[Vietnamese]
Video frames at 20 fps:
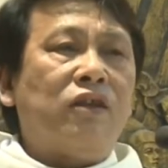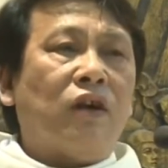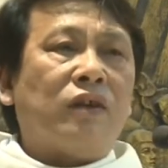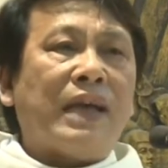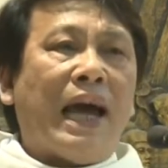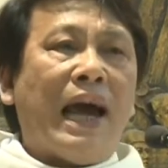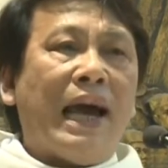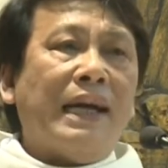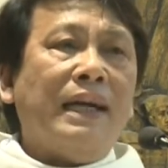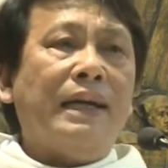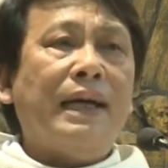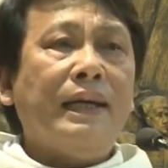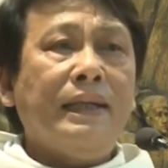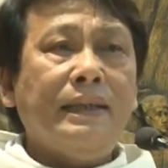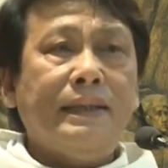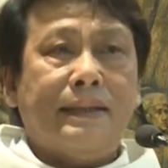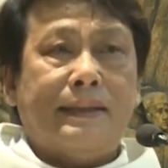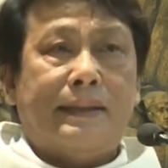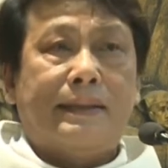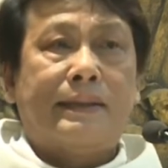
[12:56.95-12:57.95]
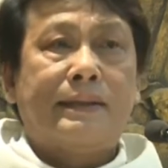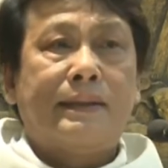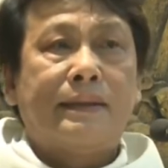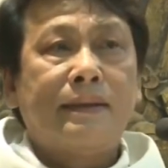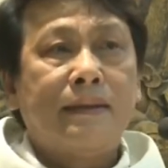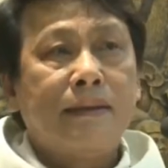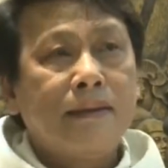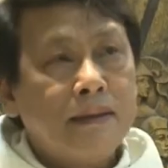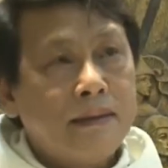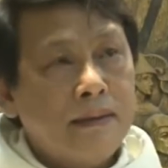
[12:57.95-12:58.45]
Do Thái đấy
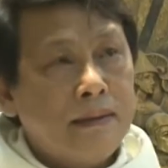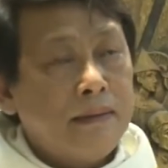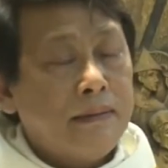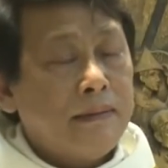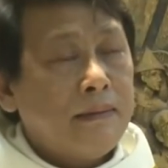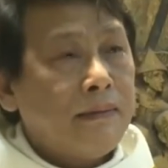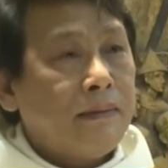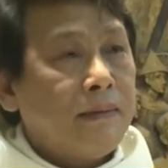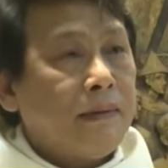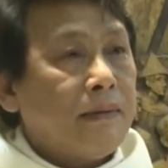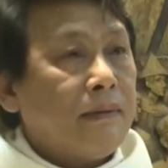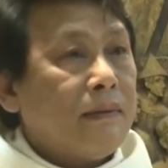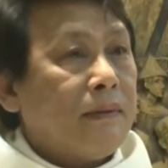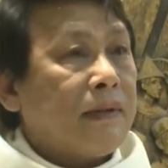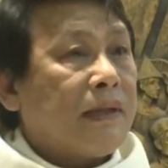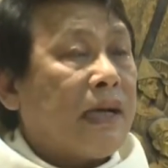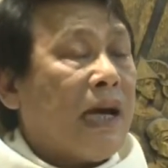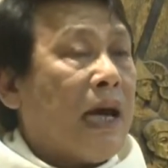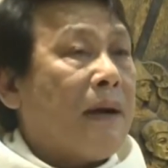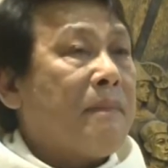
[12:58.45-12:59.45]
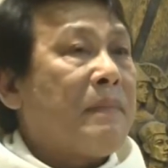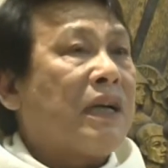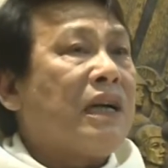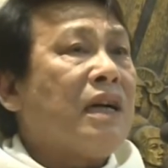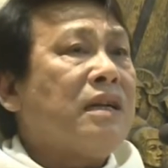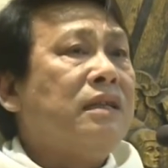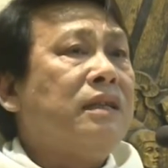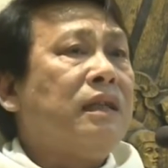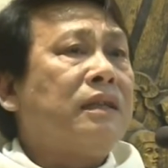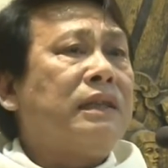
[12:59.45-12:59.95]
kẻ mà
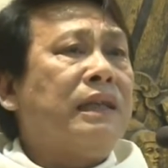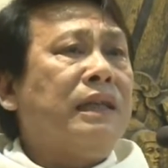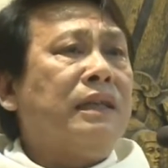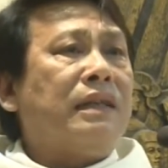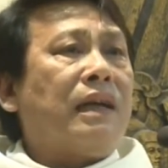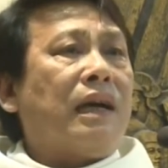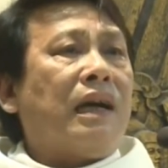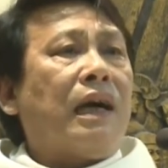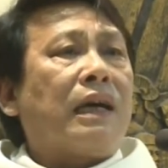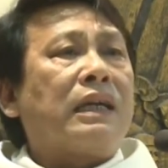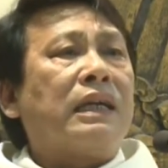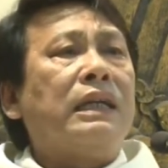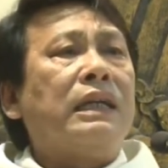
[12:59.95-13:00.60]
các ngươi tin rằng là